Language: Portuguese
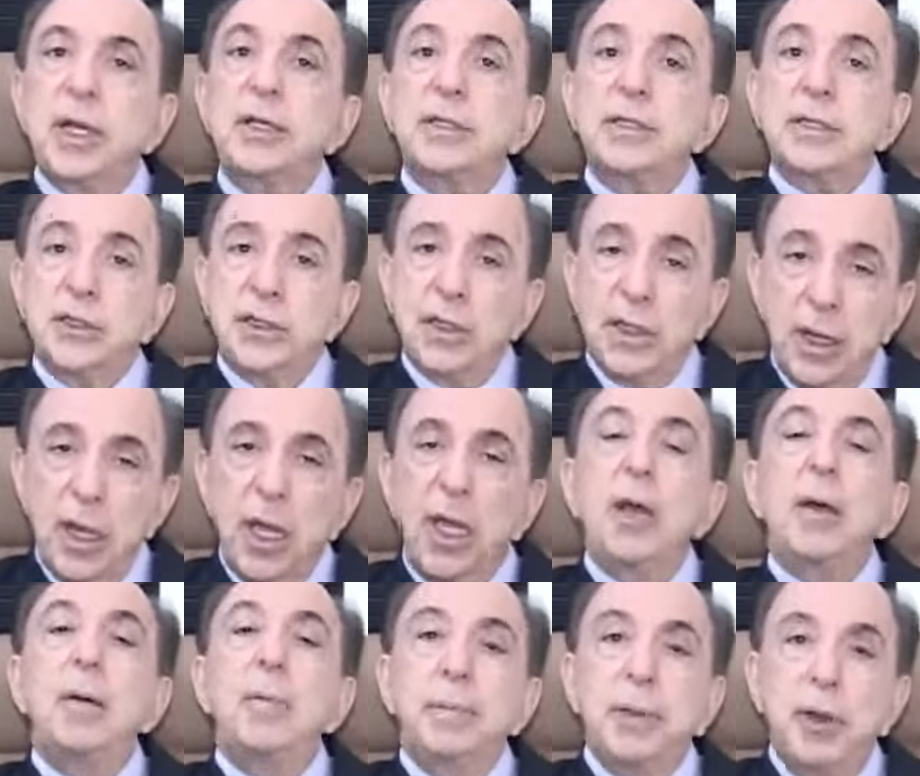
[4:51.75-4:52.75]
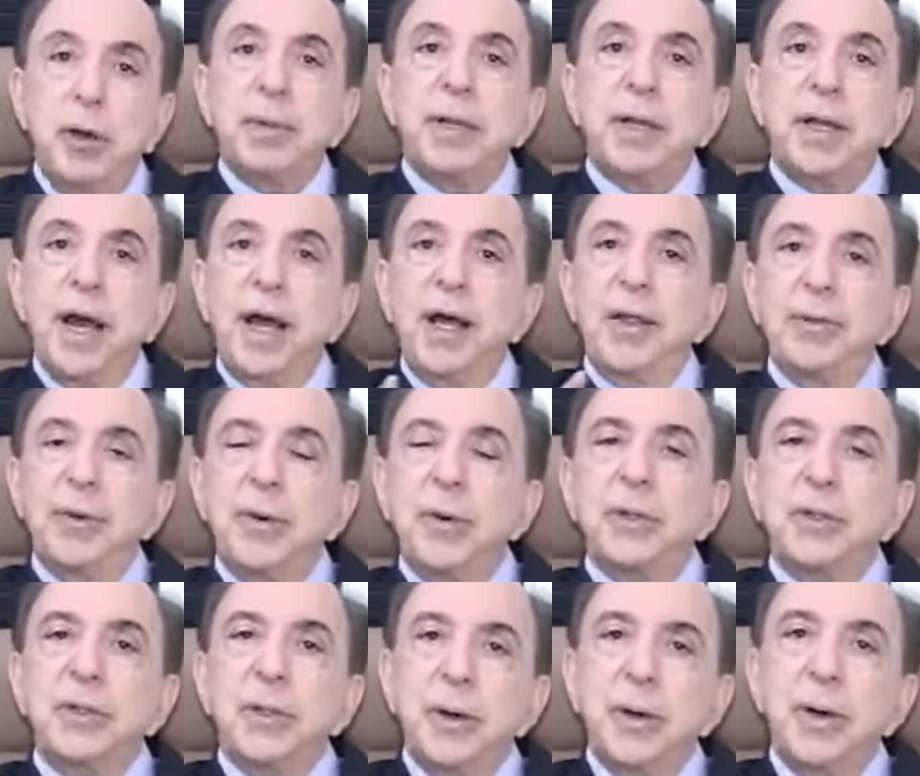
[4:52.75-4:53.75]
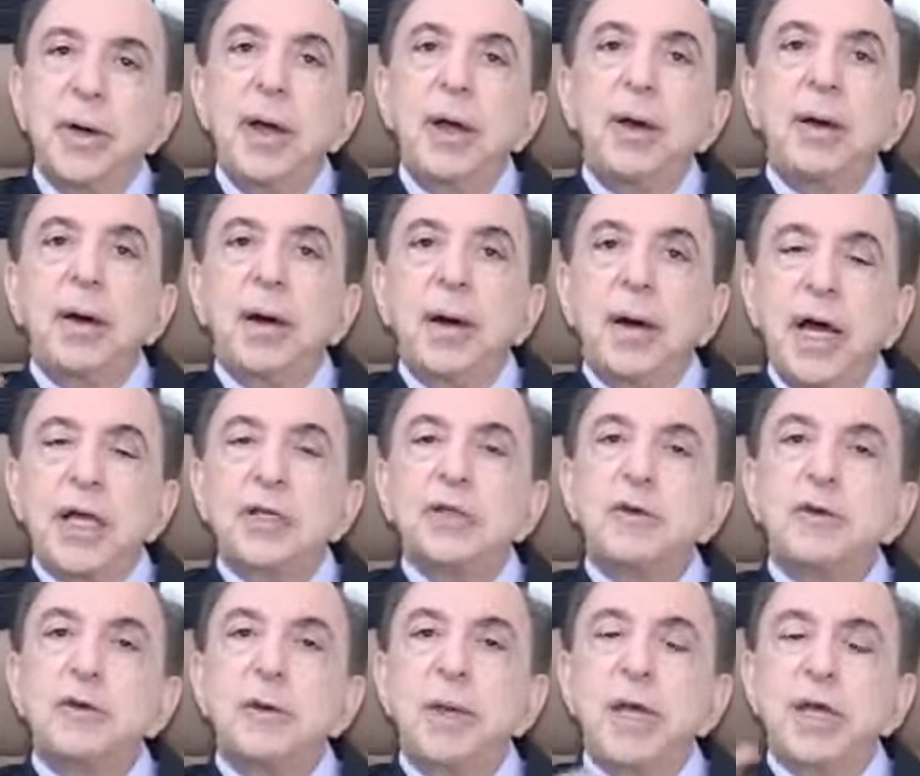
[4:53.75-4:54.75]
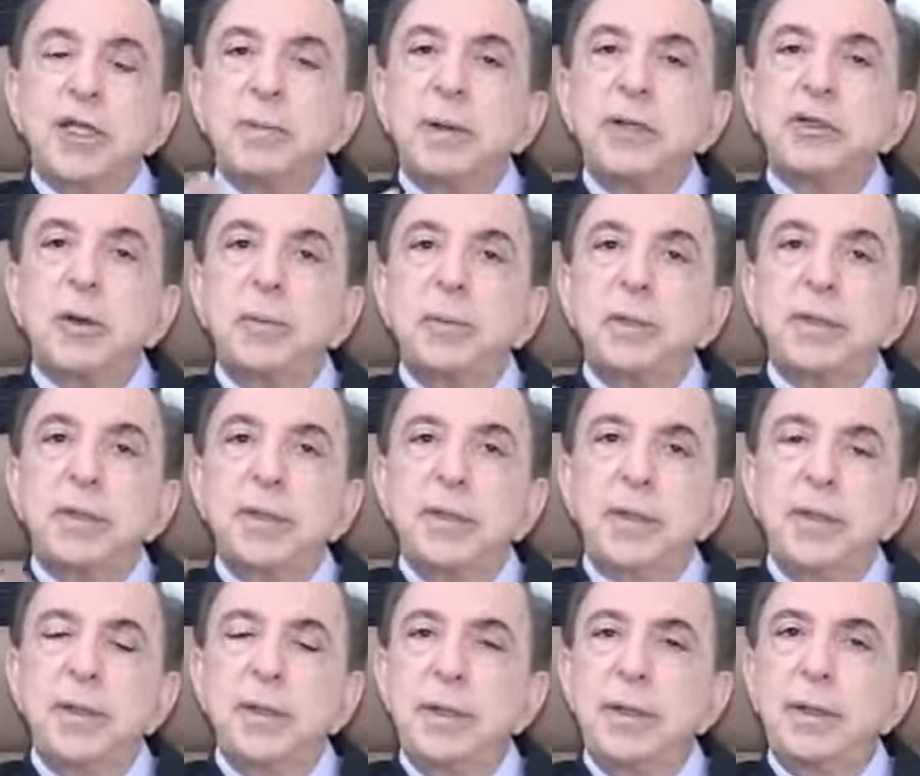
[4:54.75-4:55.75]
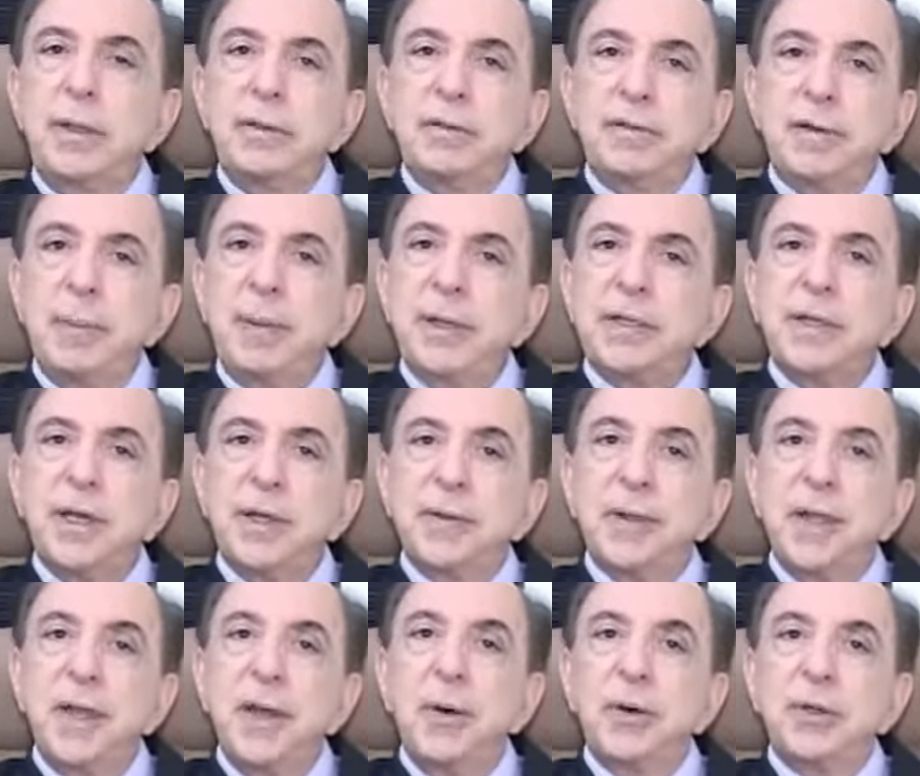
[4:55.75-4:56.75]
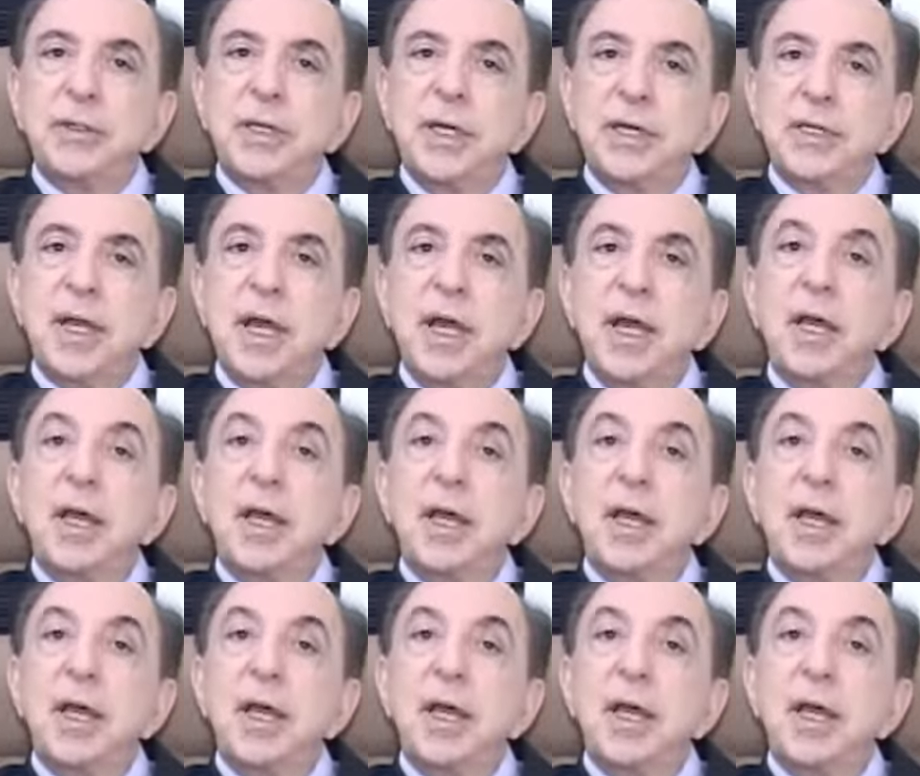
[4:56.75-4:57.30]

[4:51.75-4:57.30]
quer que você diga bem obrigado, ou então ah, razoavelmente, mais ou menos, e, e vai passando. Ou seja,